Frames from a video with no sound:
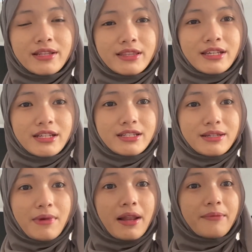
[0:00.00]
nanti di
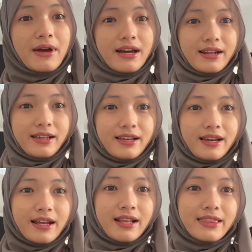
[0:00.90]
malam hari
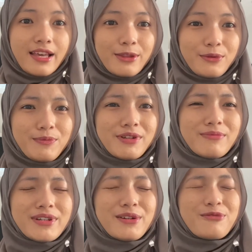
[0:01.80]
karena Tia tuh
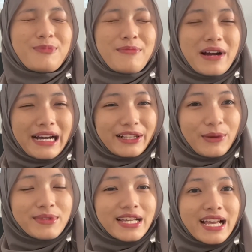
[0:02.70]
bener-bener lupa banget
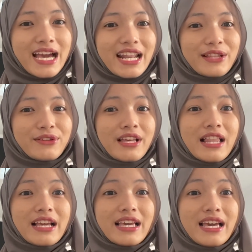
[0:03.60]
kalau misalnya hari itu Tia
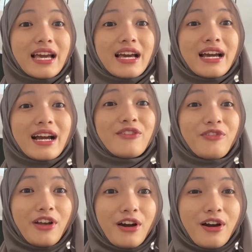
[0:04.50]
lagi
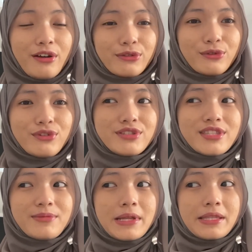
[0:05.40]
ngevlog terus
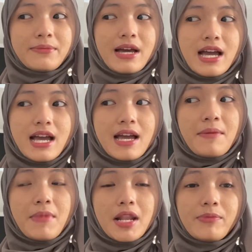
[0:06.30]
tiba-tiba
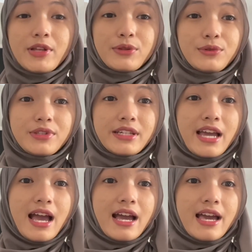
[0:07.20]
malamnya tuh
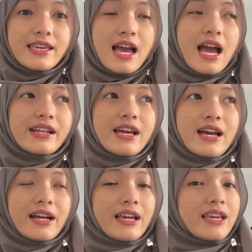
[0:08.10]
Tia ya
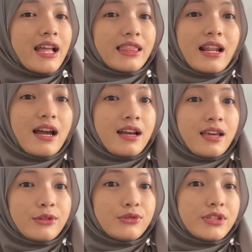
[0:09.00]
ada kegiatan lah
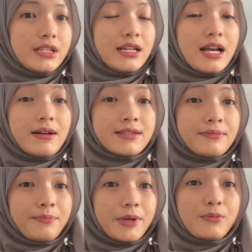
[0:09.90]
gitu jadi nggak
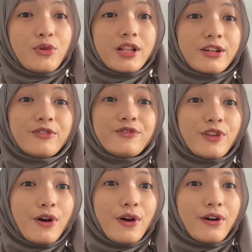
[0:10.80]
sempet buat
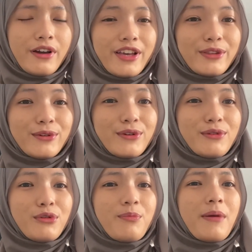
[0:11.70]
ngevlog
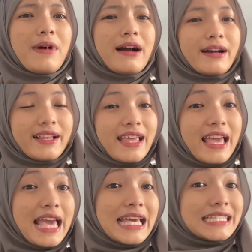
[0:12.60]
gitu lupa banget
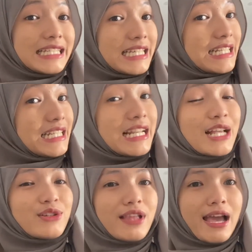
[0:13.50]
jadi ini
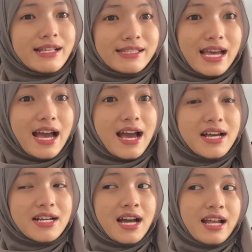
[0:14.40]
dilanjut aja
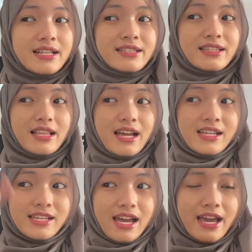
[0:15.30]
hari
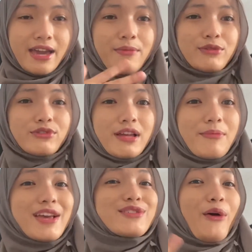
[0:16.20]
setelahnya eh maksudnya
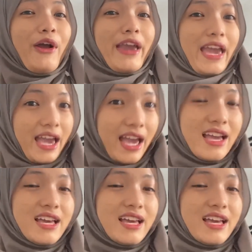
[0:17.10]
besoknya